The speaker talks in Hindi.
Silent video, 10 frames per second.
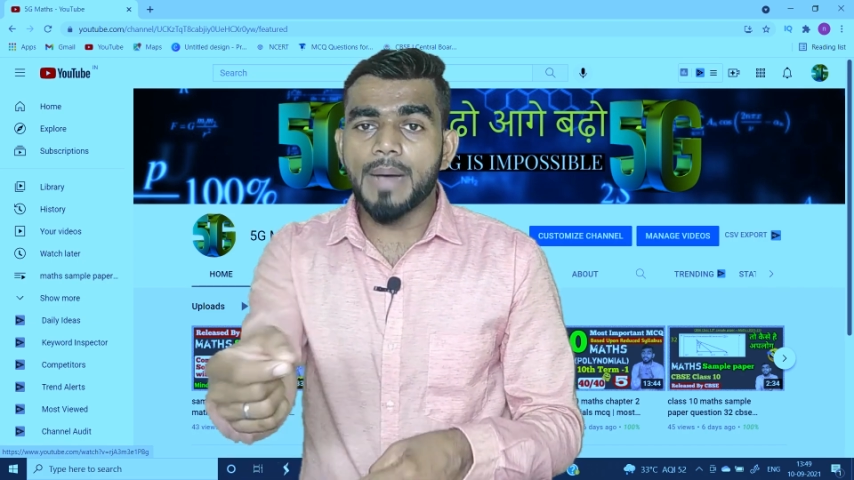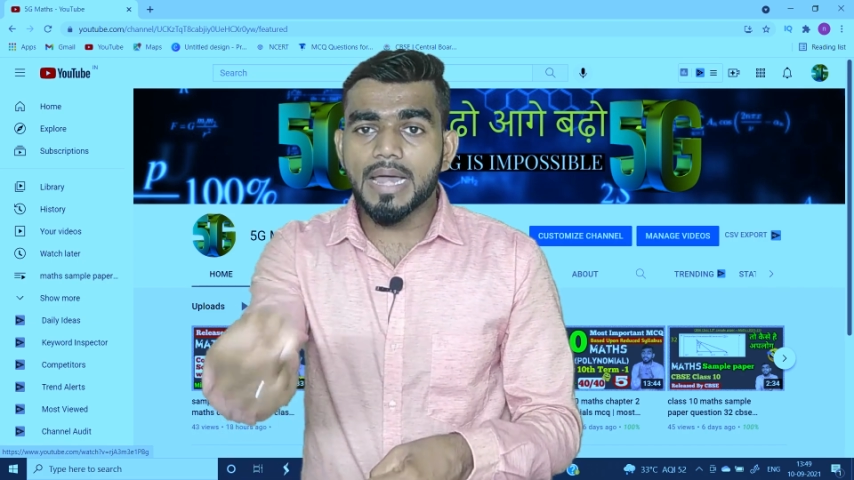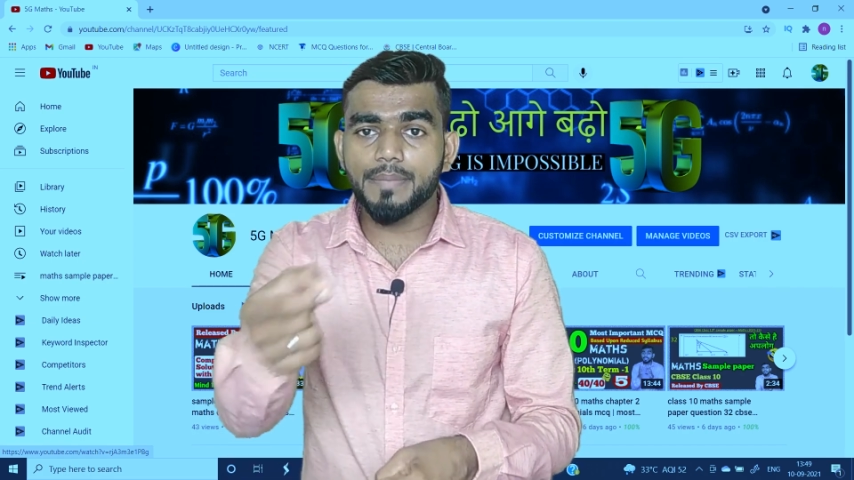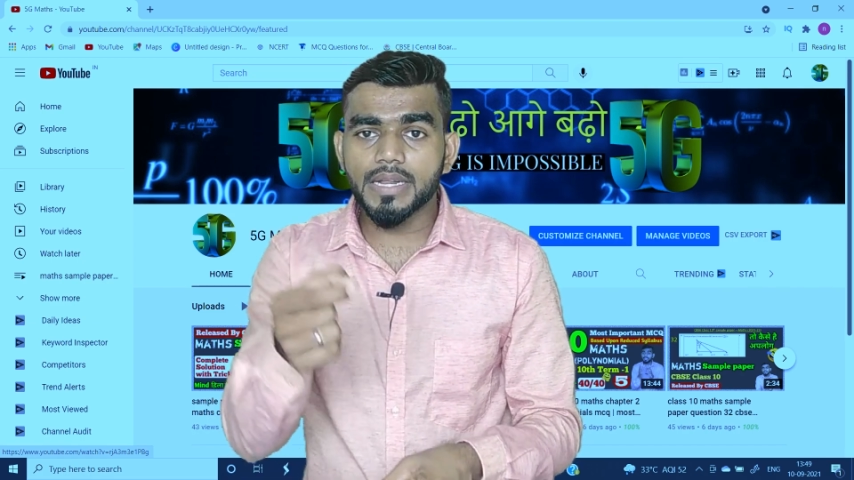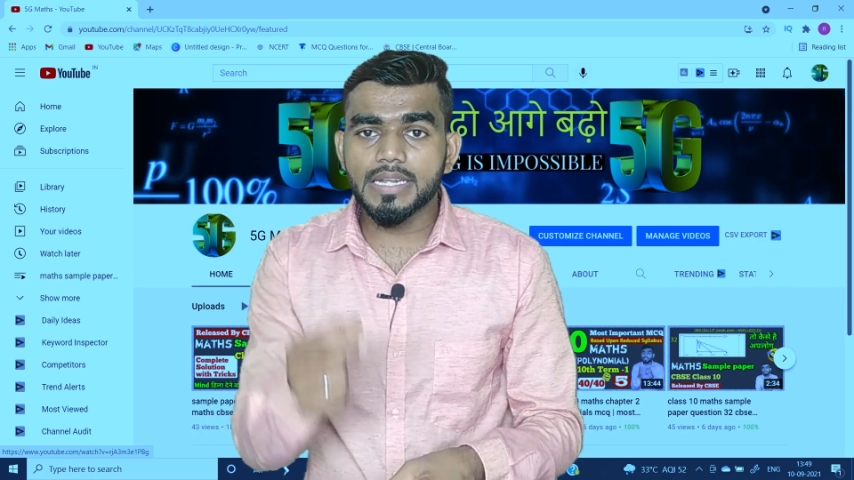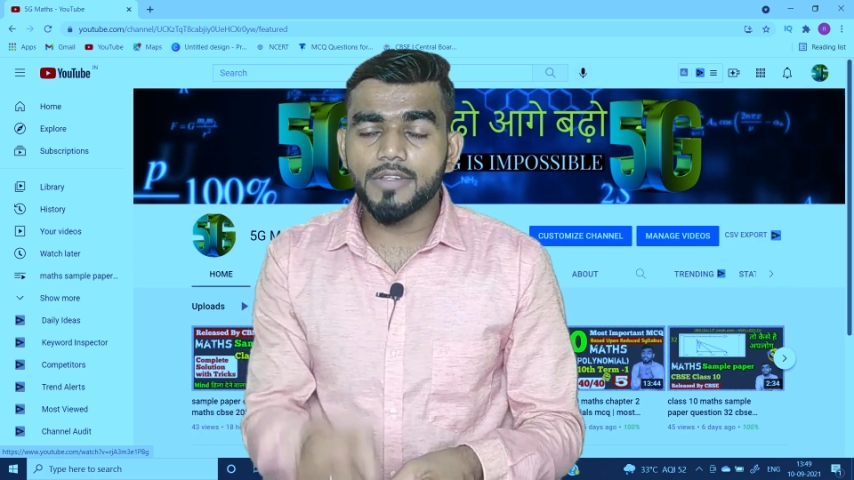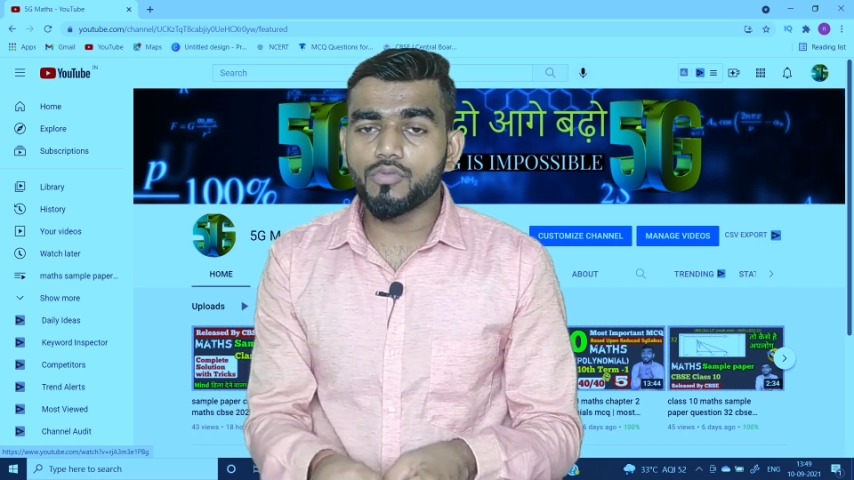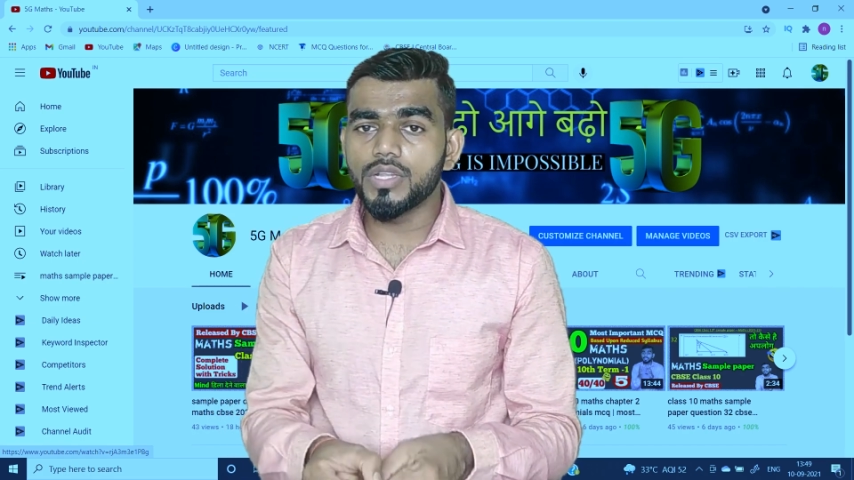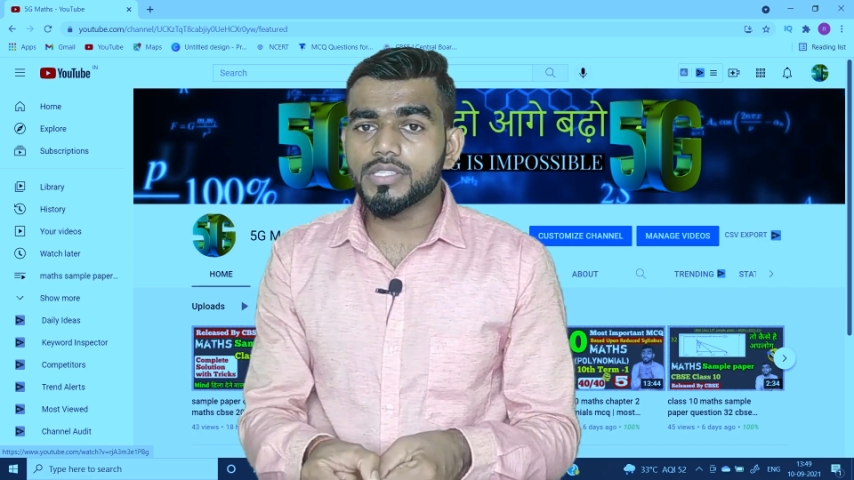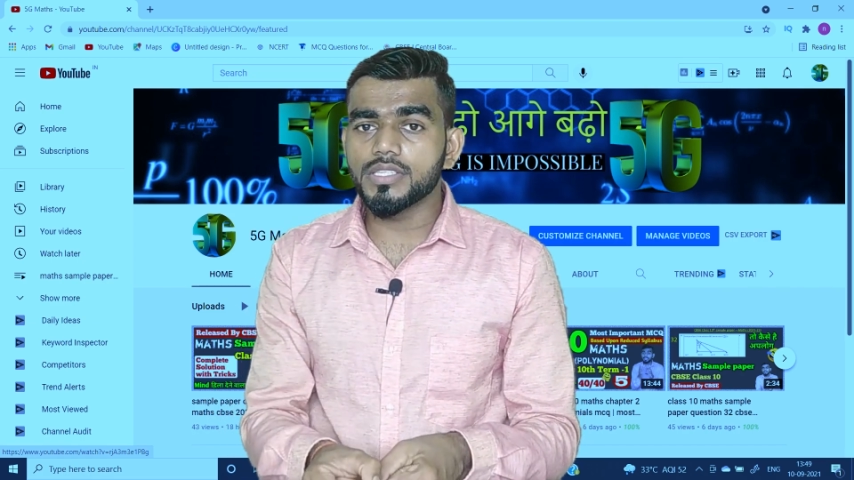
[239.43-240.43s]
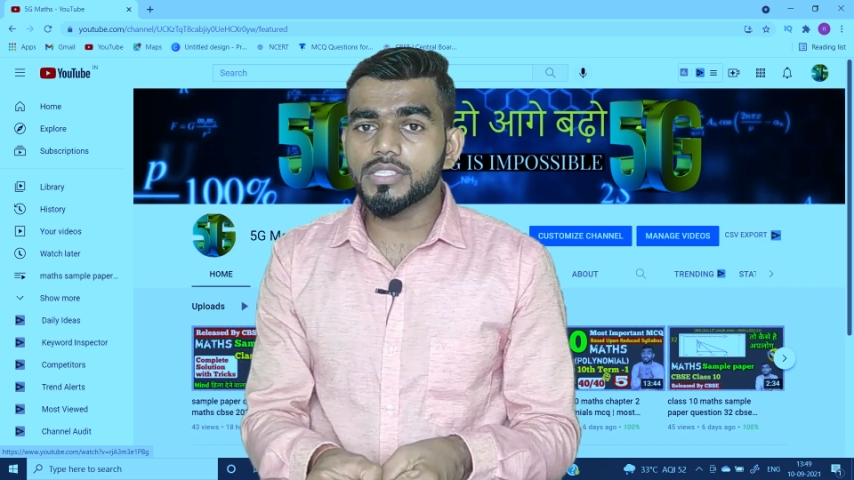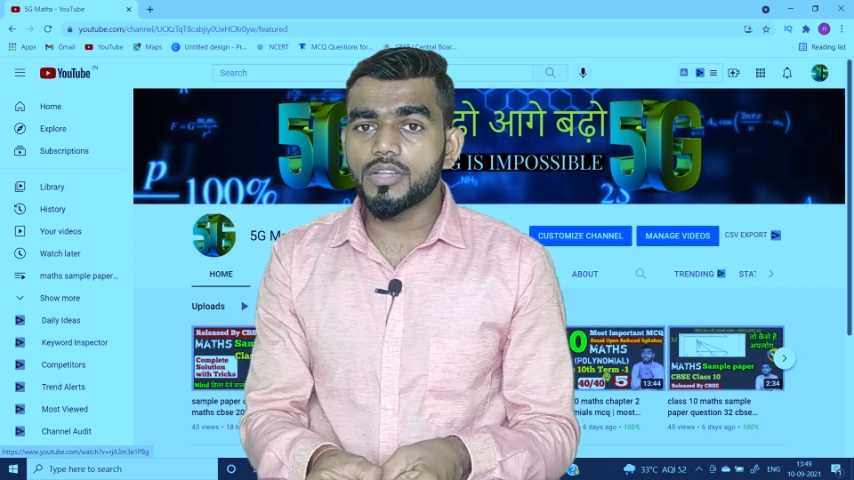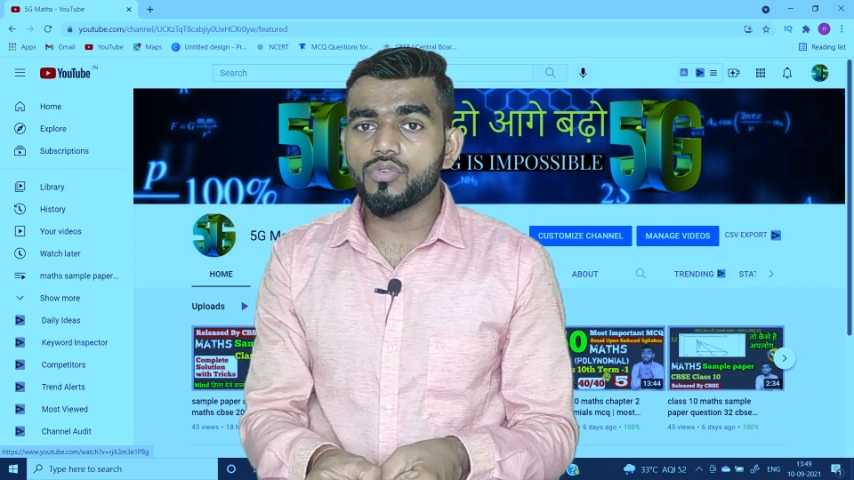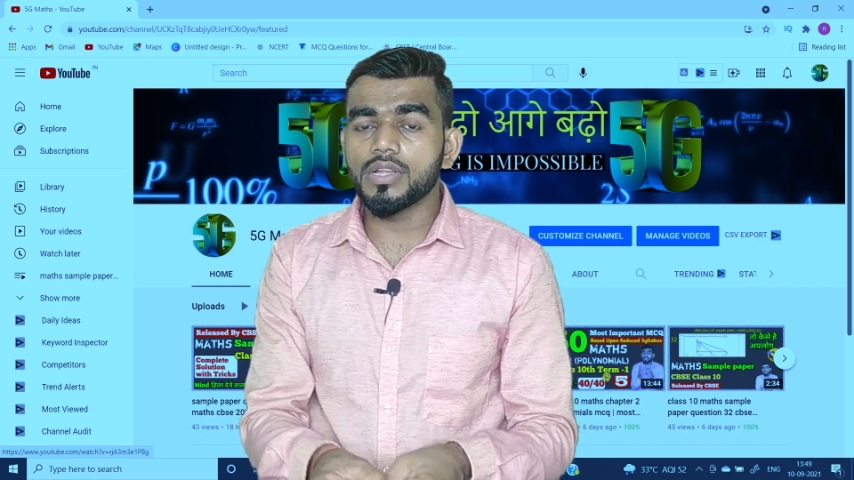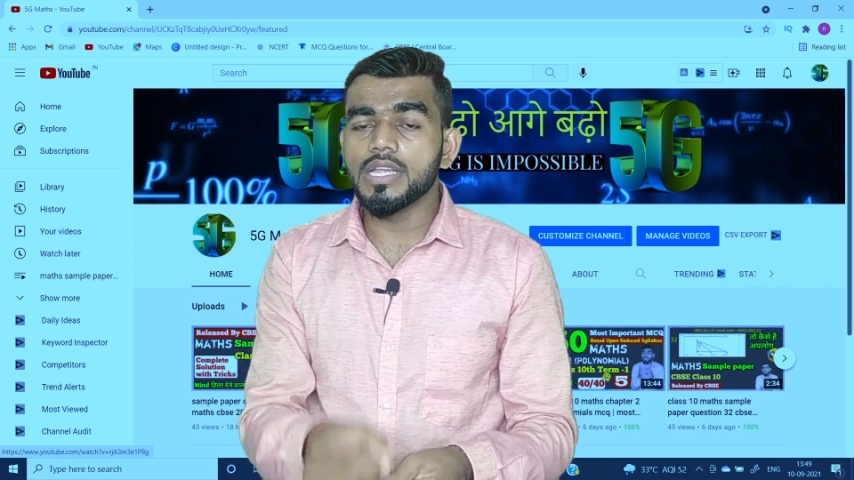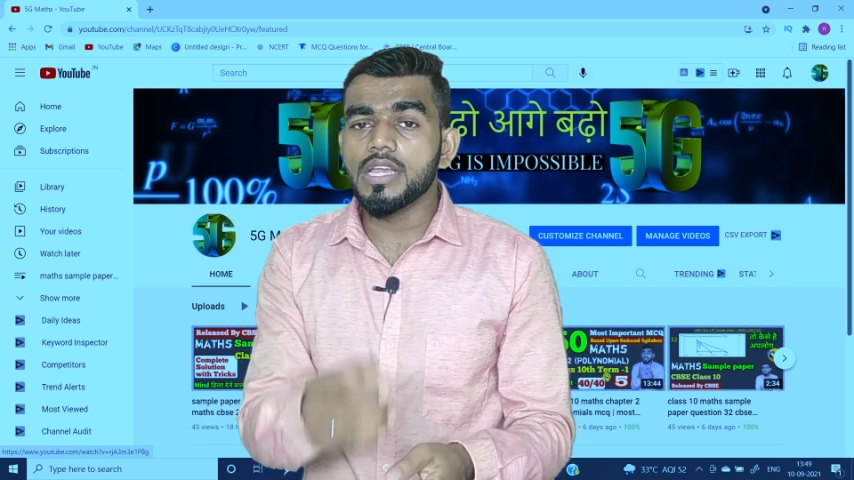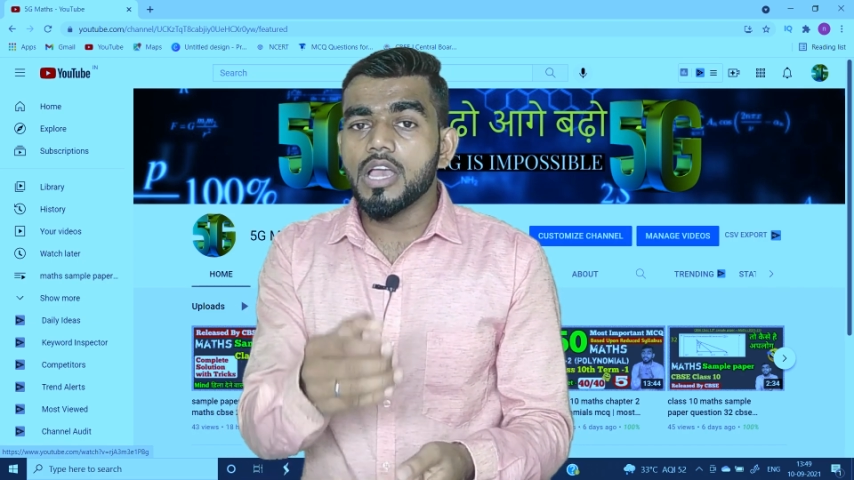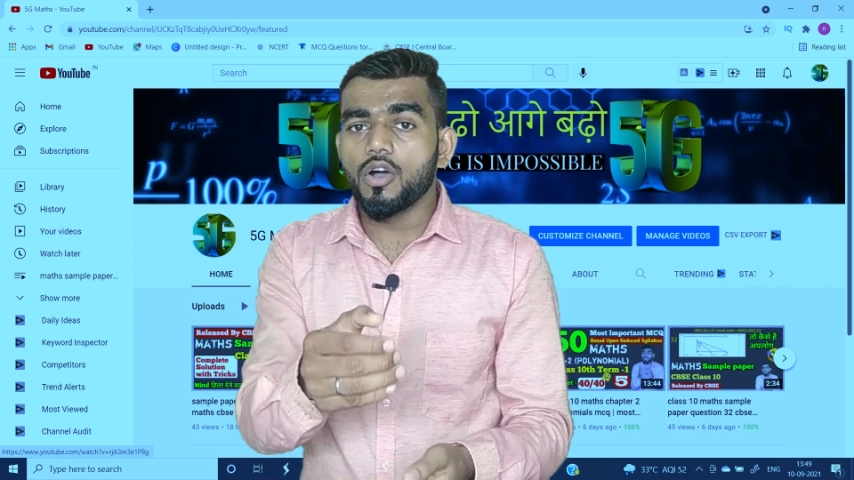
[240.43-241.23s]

बार बार कैलकुलेशंस करोगे